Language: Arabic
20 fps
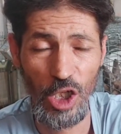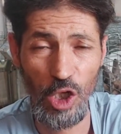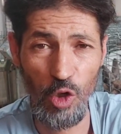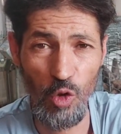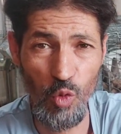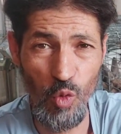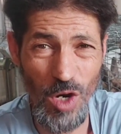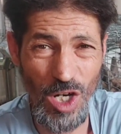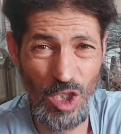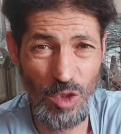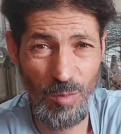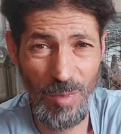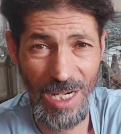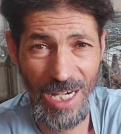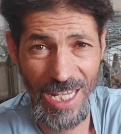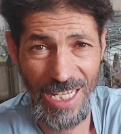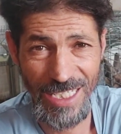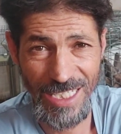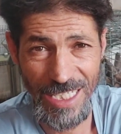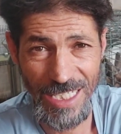
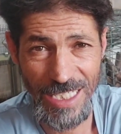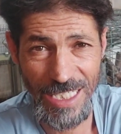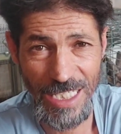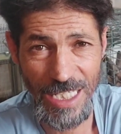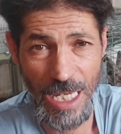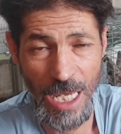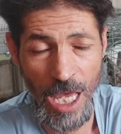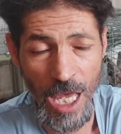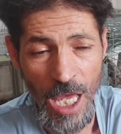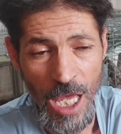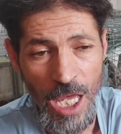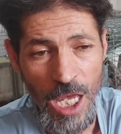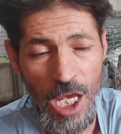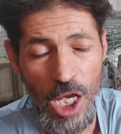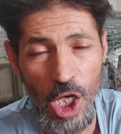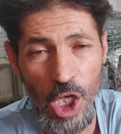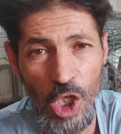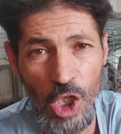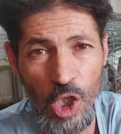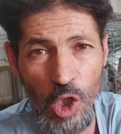للوجبة الأساسية
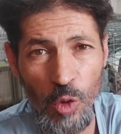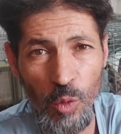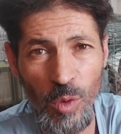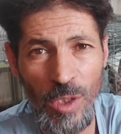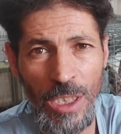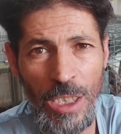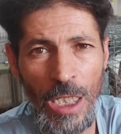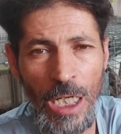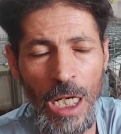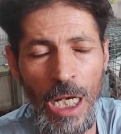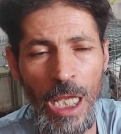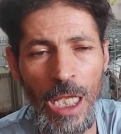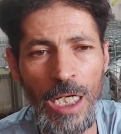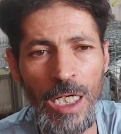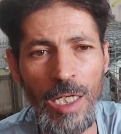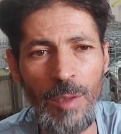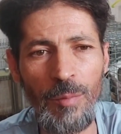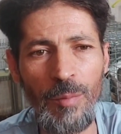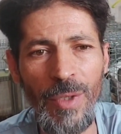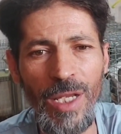هنا وين
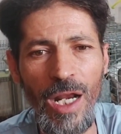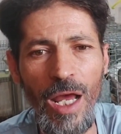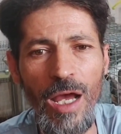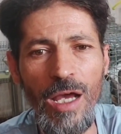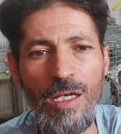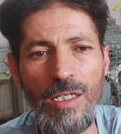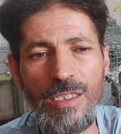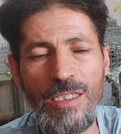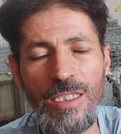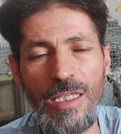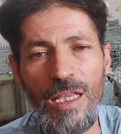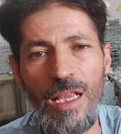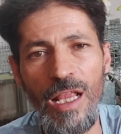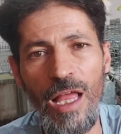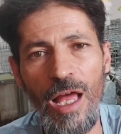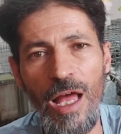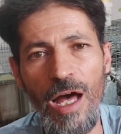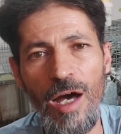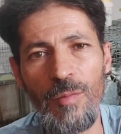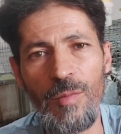الأرنب راح
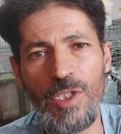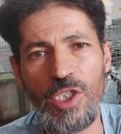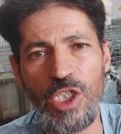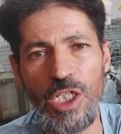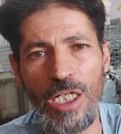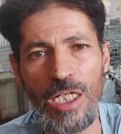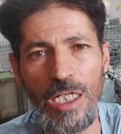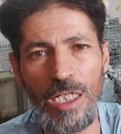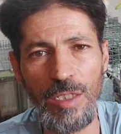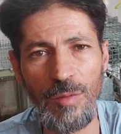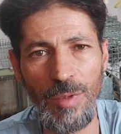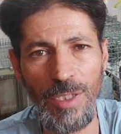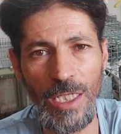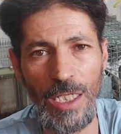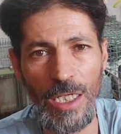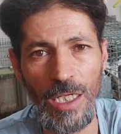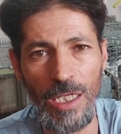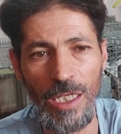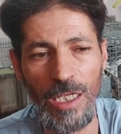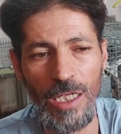يتلقى مشاكل
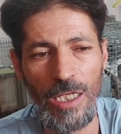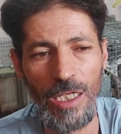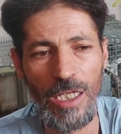كبيرة